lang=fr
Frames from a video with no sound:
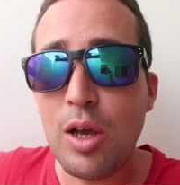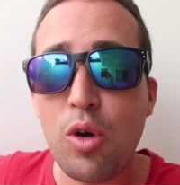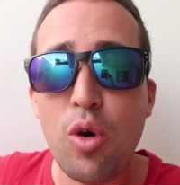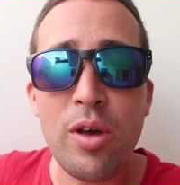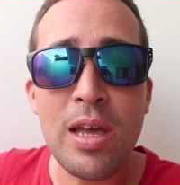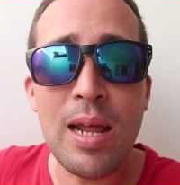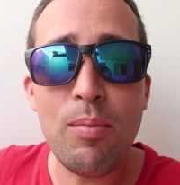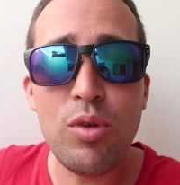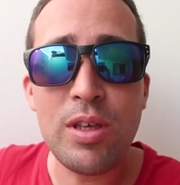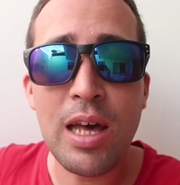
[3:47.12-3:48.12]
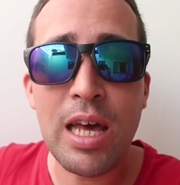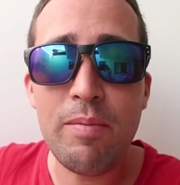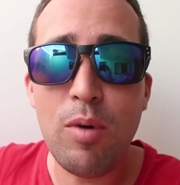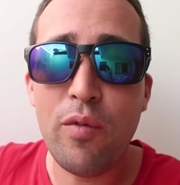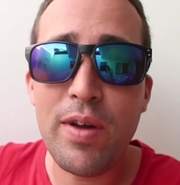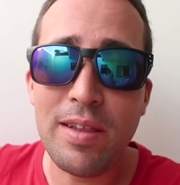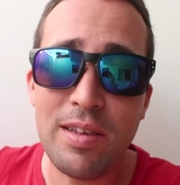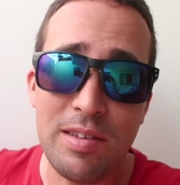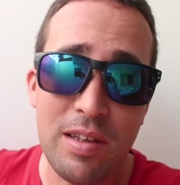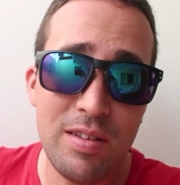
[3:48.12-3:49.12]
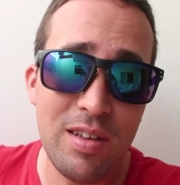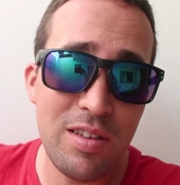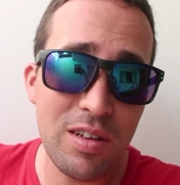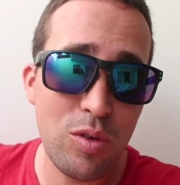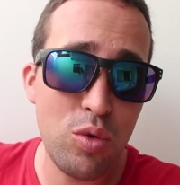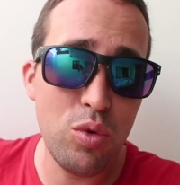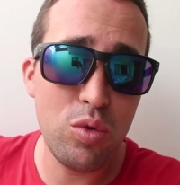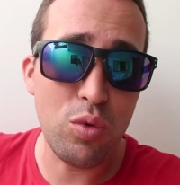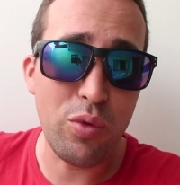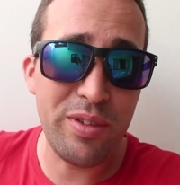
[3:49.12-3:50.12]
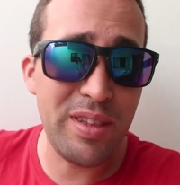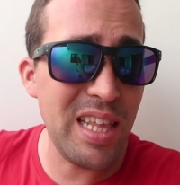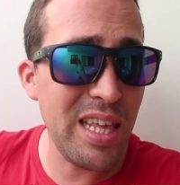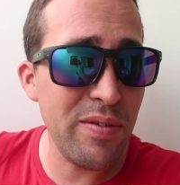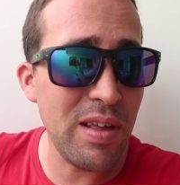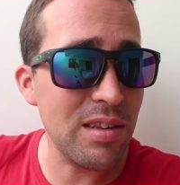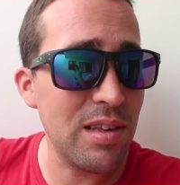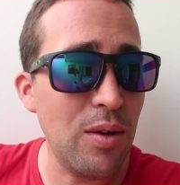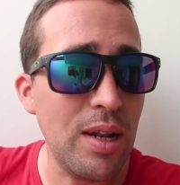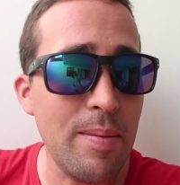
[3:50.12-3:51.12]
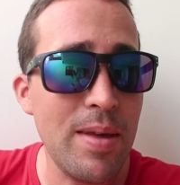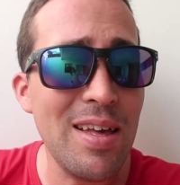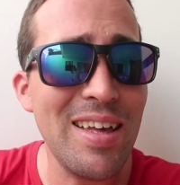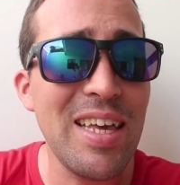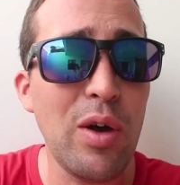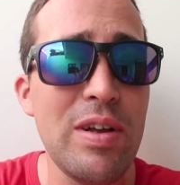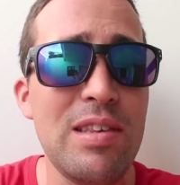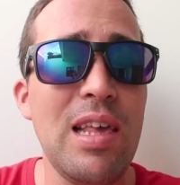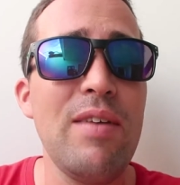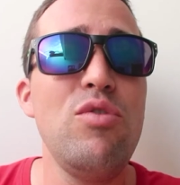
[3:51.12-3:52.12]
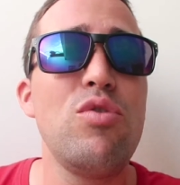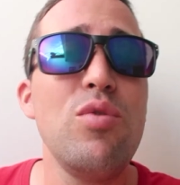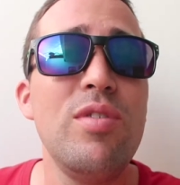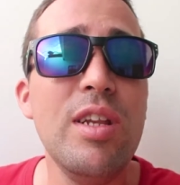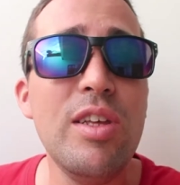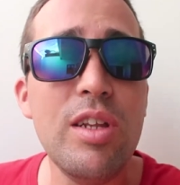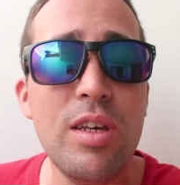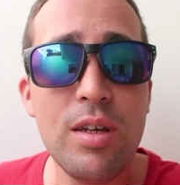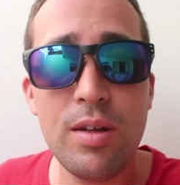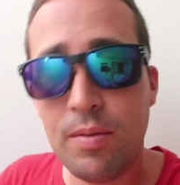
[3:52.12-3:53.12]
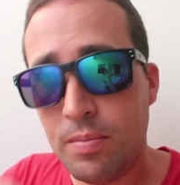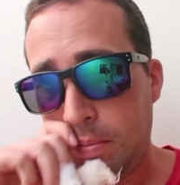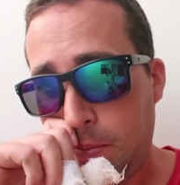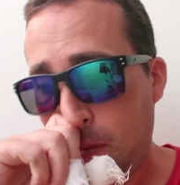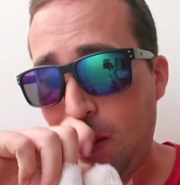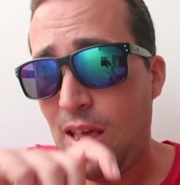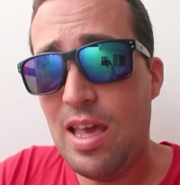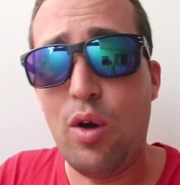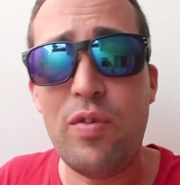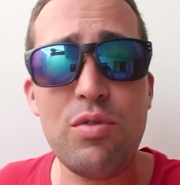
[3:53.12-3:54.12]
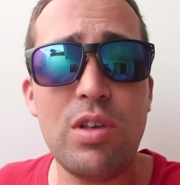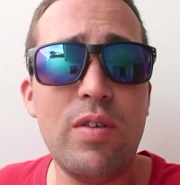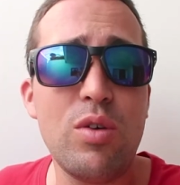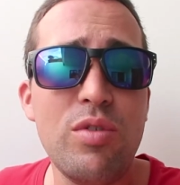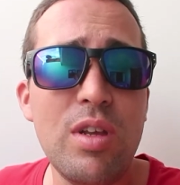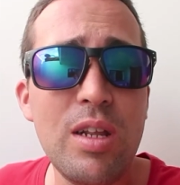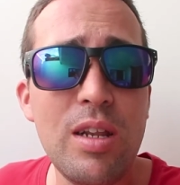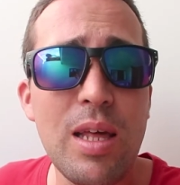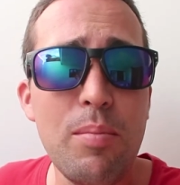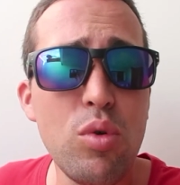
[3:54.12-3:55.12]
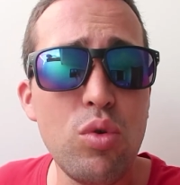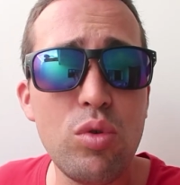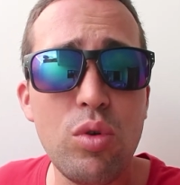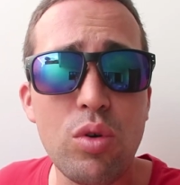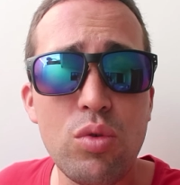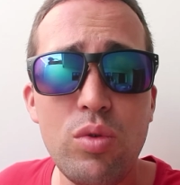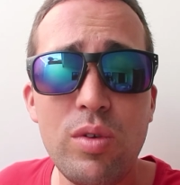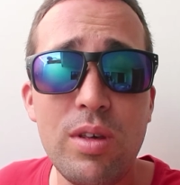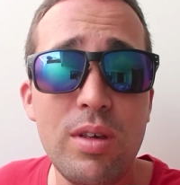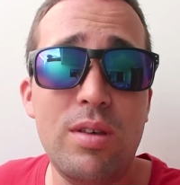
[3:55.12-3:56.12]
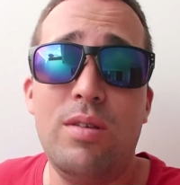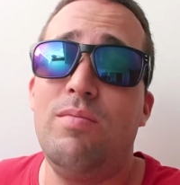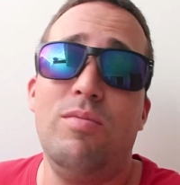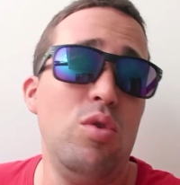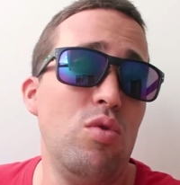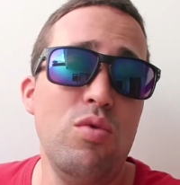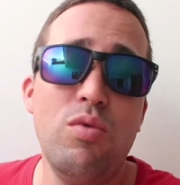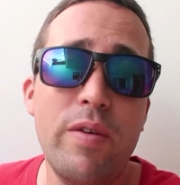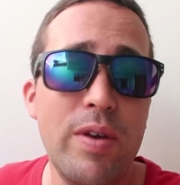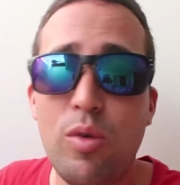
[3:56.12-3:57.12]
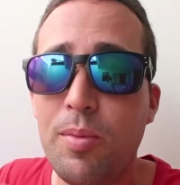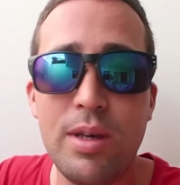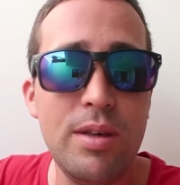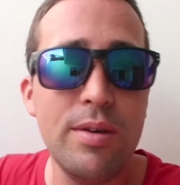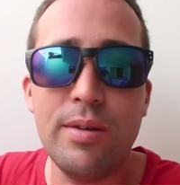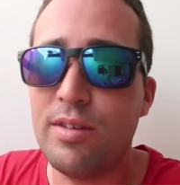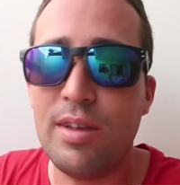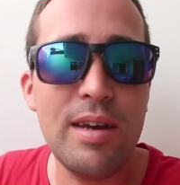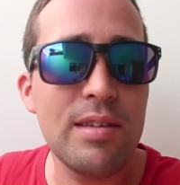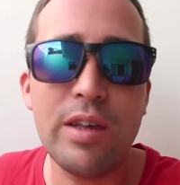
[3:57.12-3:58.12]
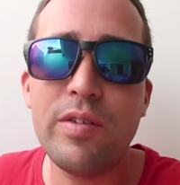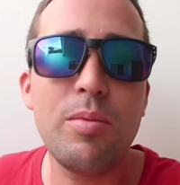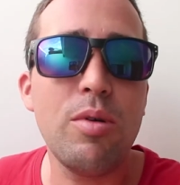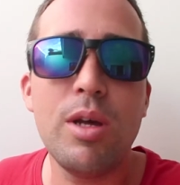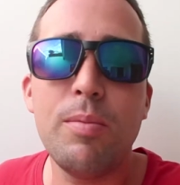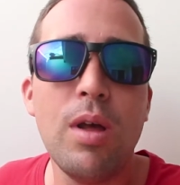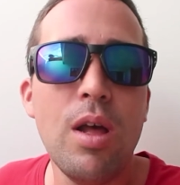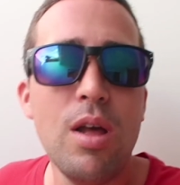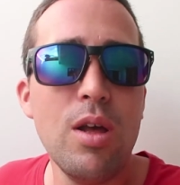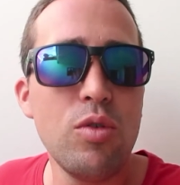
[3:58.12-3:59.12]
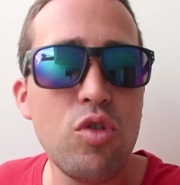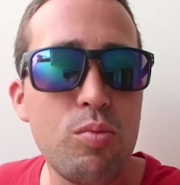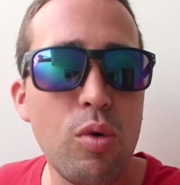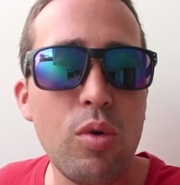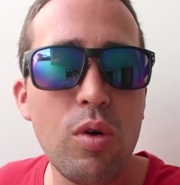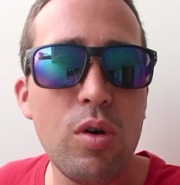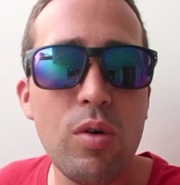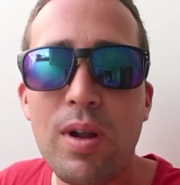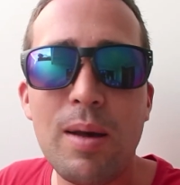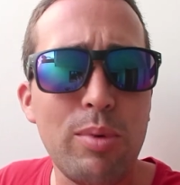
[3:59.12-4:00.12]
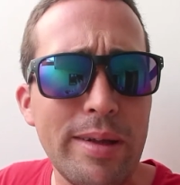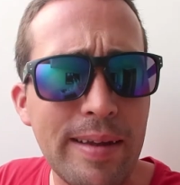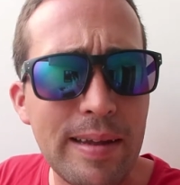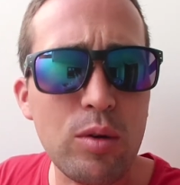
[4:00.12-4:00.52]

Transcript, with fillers: quand il y a la pluie qui arrive, bah, en fait, ces détritus sont déversés dans la mer et en fait, ça arrive jusqu'aux îles Et en fait, il faut savoir qu'aux îles il y a beaucoup de tortues et du coup, vous l'avez compris, euh, ça reste un vrai problème. Juste pour, euh, voilà, pour être très